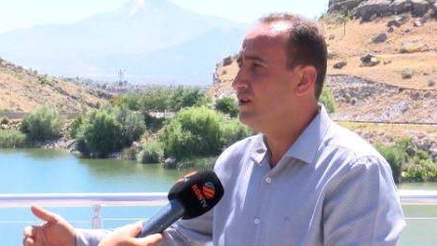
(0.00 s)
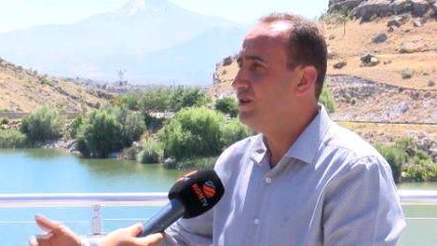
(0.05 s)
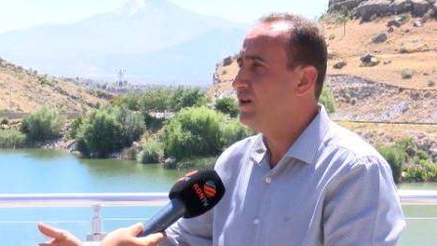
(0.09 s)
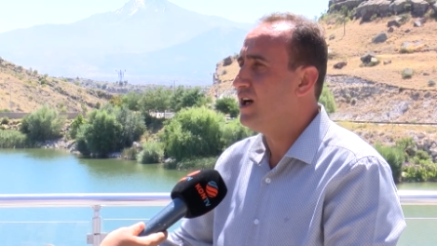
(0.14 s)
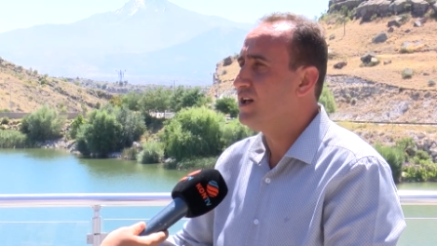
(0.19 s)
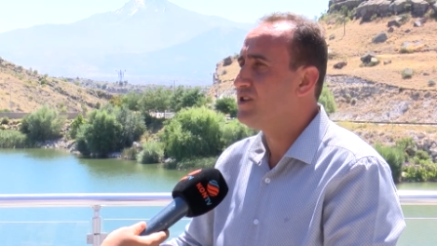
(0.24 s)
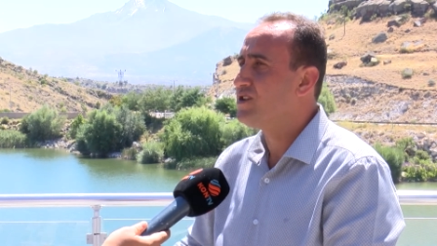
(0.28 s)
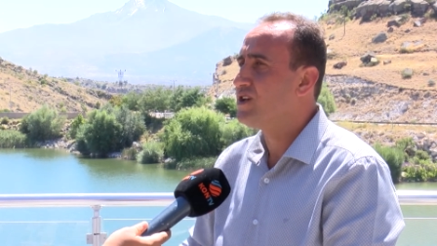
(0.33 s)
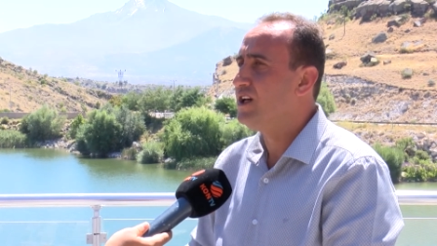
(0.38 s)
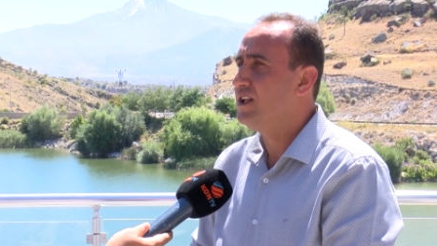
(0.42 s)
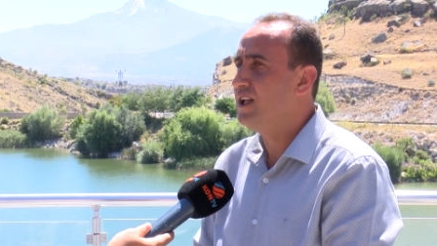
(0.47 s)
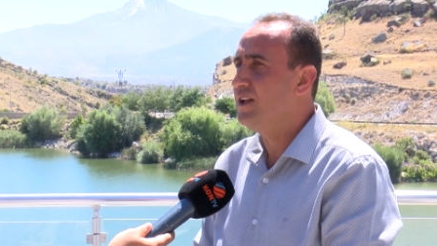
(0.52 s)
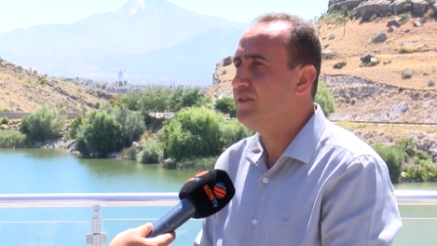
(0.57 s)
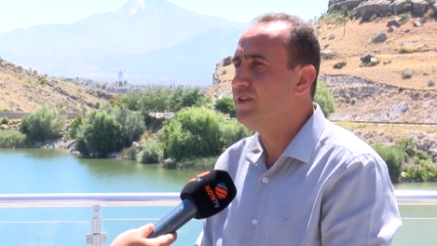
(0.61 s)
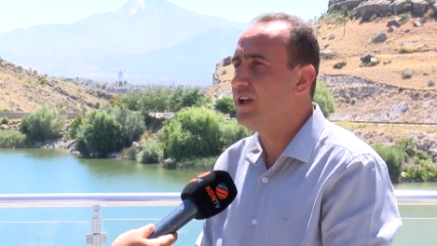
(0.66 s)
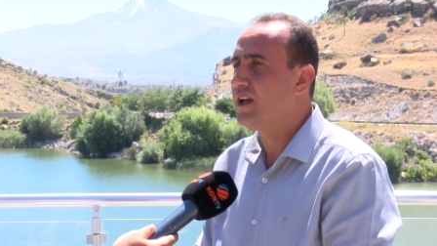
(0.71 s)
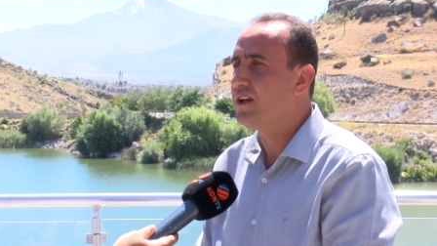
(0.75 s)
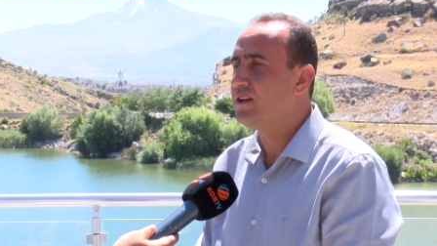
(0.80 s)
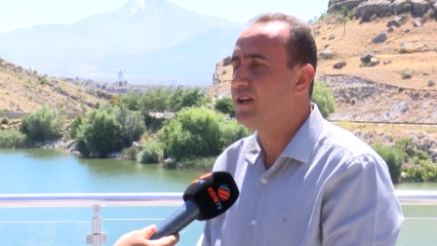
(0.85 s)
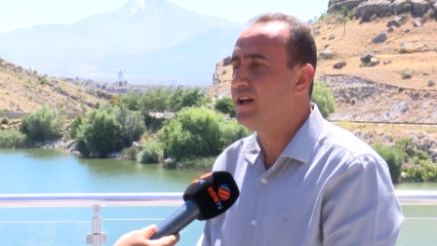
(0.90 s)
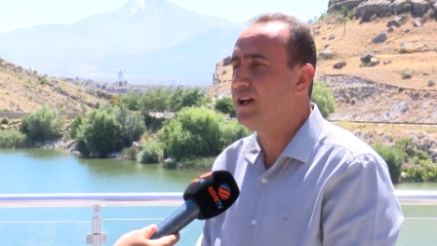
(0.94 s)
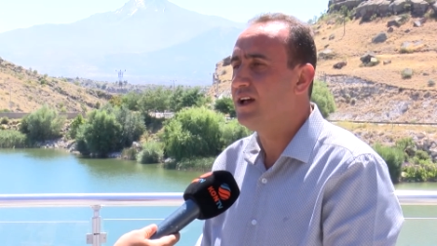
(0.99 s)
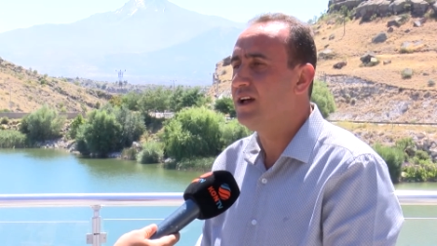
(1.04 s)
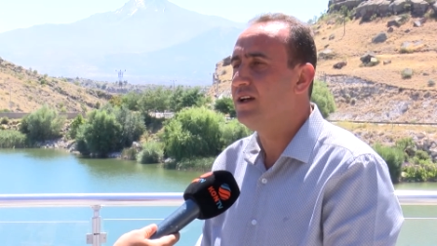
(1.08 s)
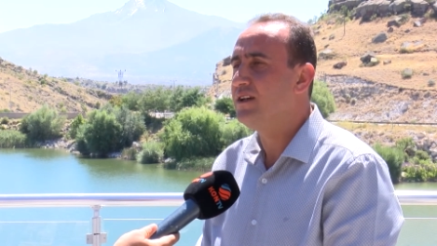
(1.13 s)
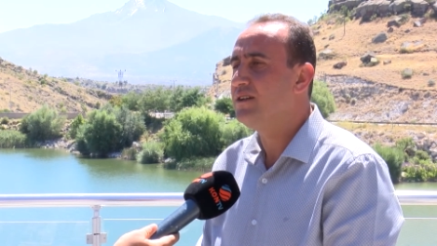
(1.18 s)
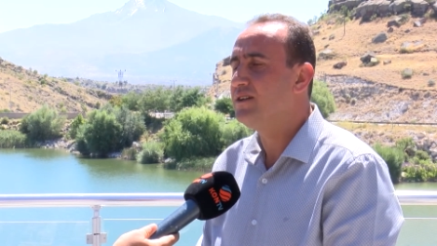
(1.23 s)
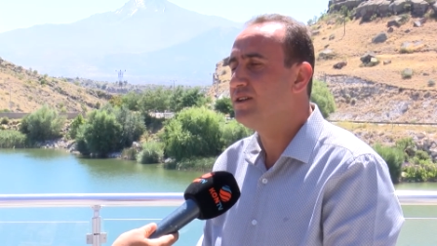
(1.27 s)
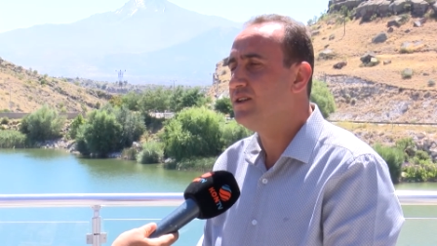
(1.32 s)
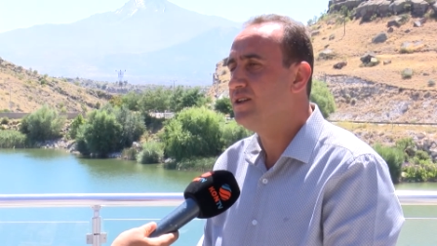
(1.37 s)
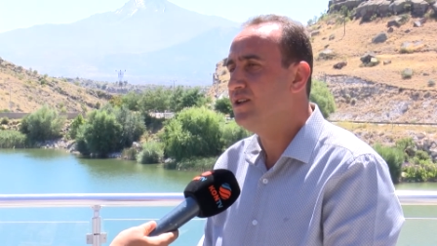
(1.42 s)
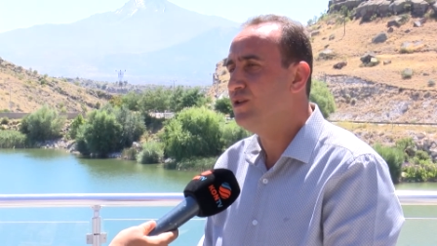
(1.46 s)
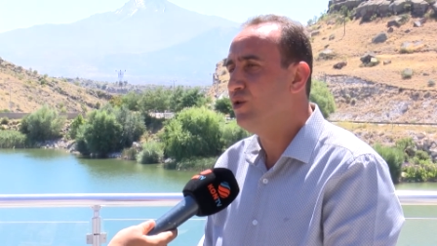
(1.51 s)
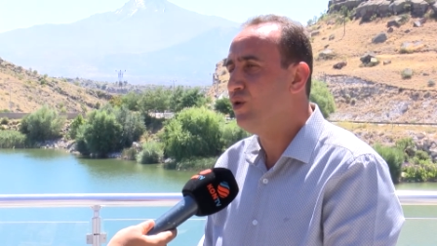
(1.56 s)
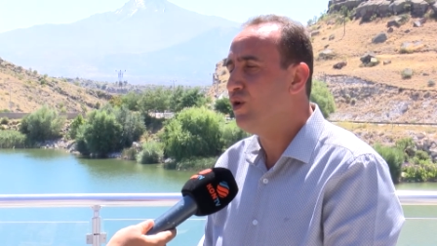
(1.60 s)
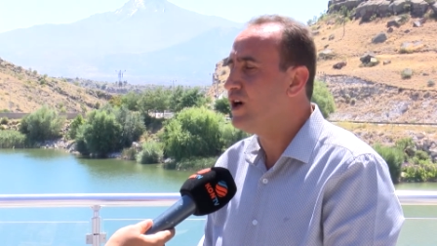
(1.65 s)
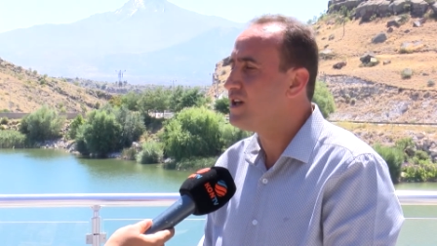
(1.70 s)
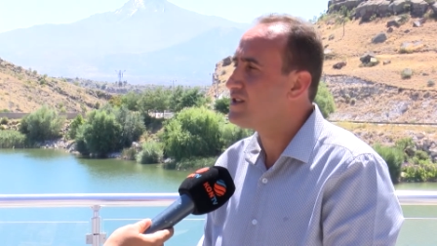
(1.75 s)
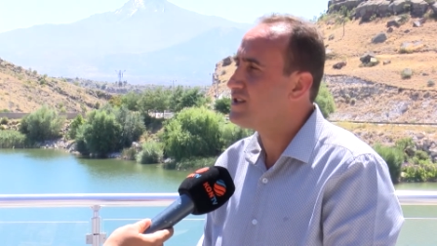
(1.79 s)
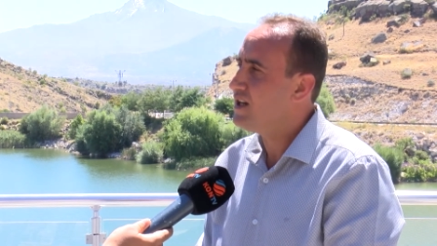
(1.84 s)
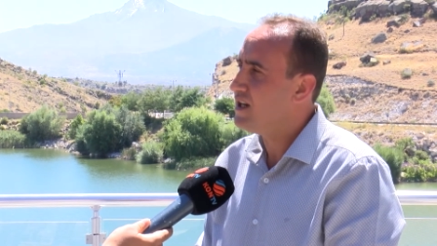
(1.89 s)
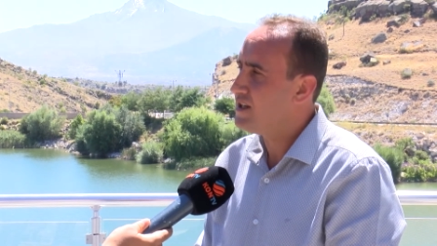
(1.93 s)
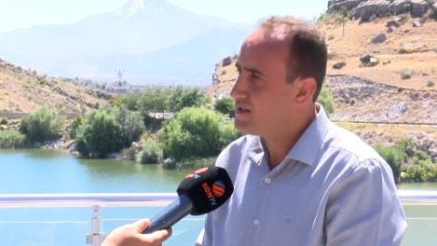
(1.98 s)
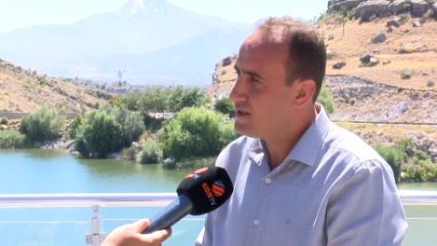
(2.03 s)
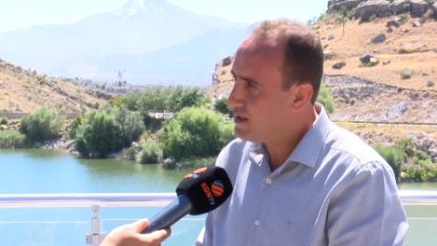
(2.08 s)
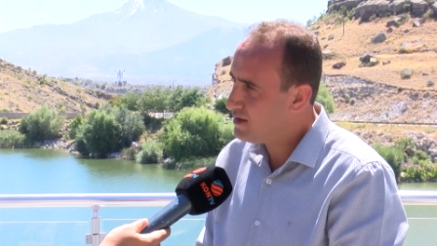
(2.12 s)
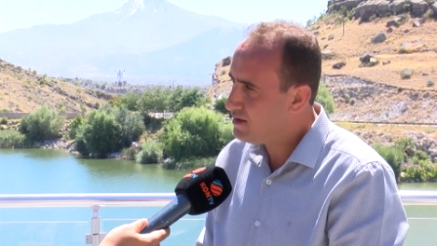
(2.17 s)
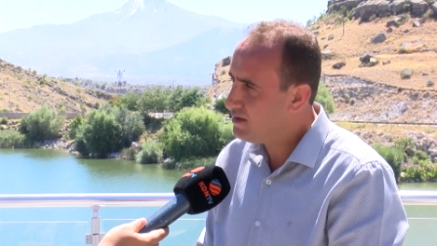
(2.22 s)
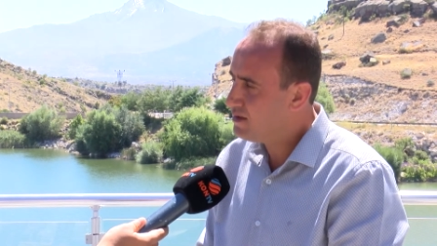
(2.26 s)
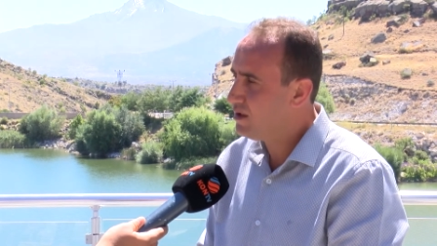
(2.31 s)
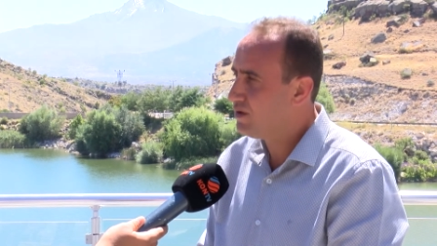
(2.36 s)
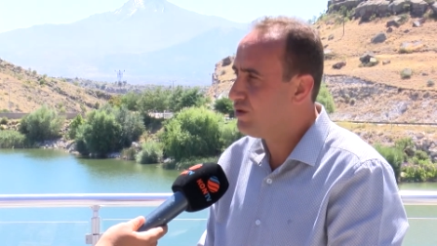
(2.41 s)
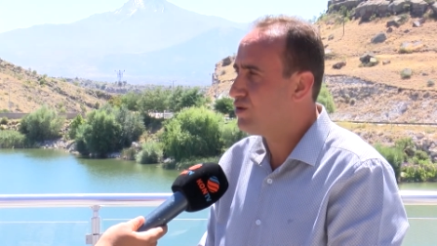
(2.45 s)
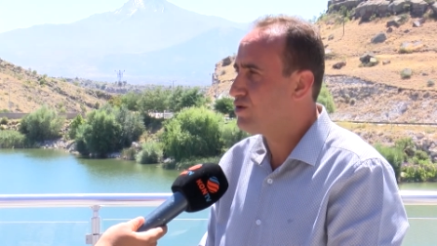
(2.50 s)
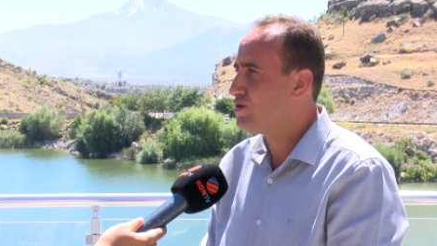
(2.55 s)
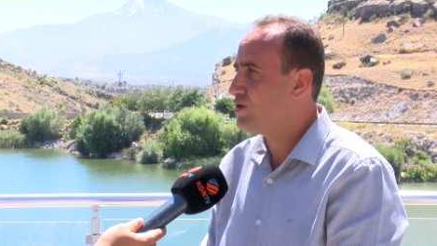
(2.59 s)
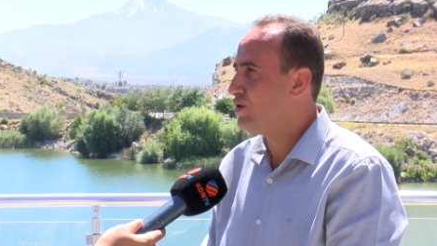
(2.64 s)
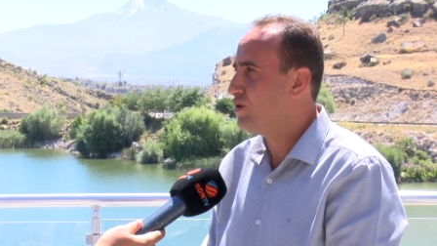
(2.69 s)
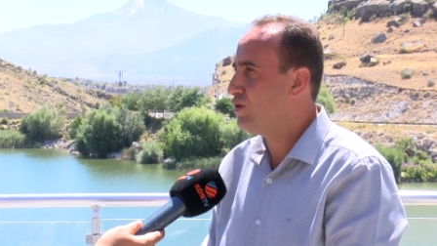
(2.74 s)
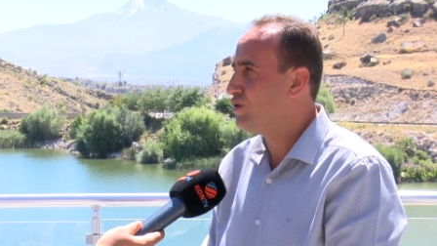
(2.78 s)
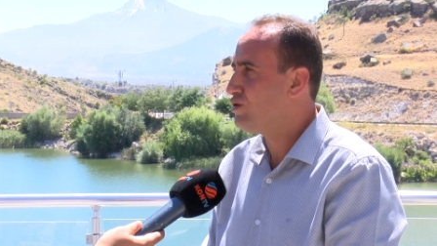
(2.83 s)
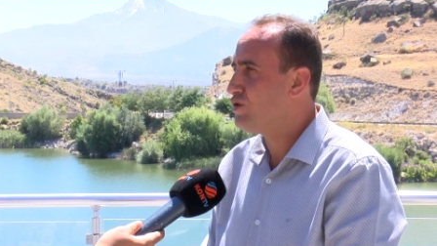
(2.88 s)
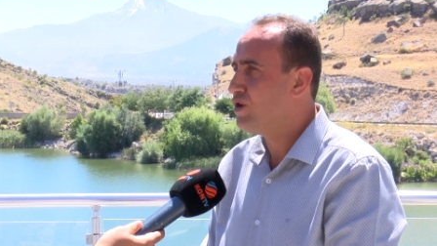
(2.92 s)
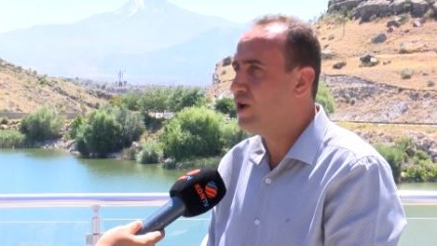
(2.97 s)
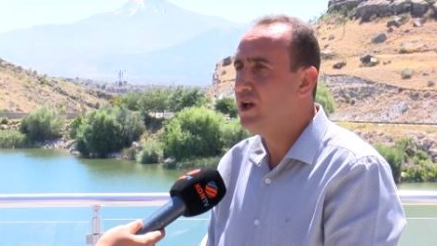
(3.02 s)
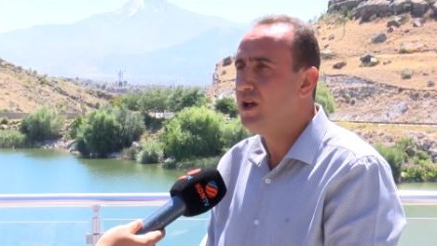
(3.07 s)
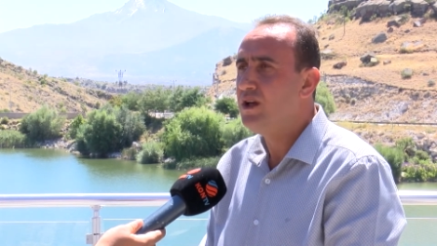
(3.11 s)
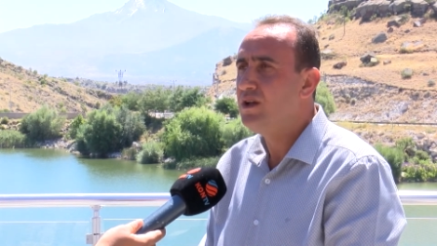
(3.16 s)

Açık alanlardaki o hassasiyeti de gösteriyoruz.